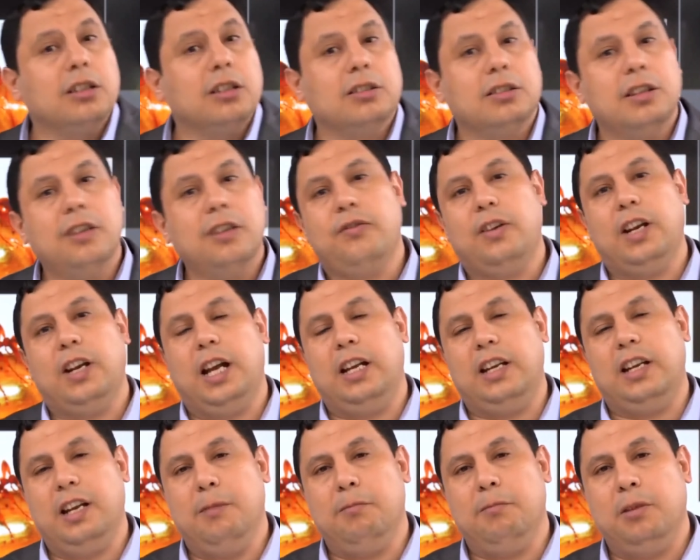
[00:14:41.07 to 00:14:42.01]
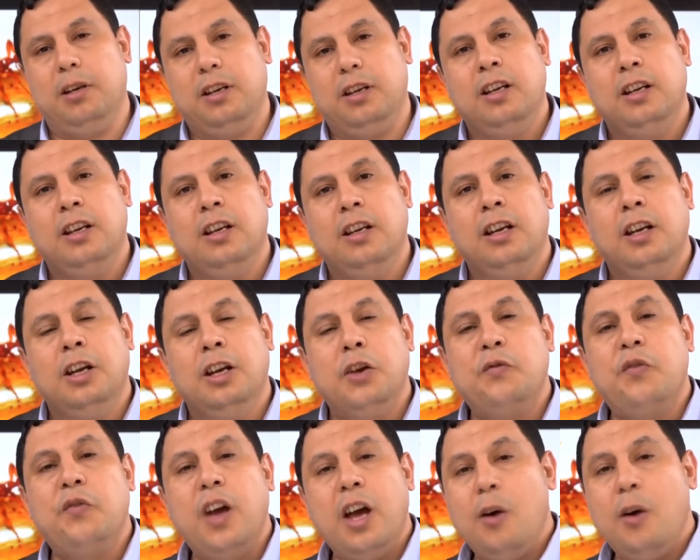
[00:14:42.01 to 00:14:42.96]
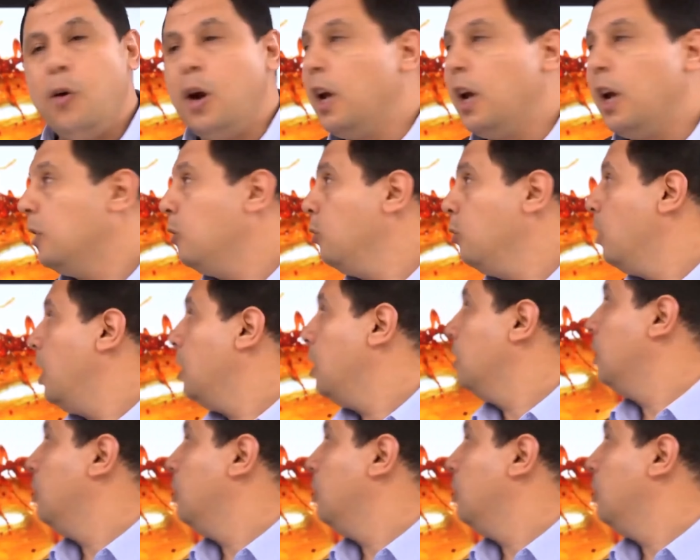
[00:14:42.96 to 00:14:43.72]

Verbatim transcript: parasitär auf Ameisen leben. In der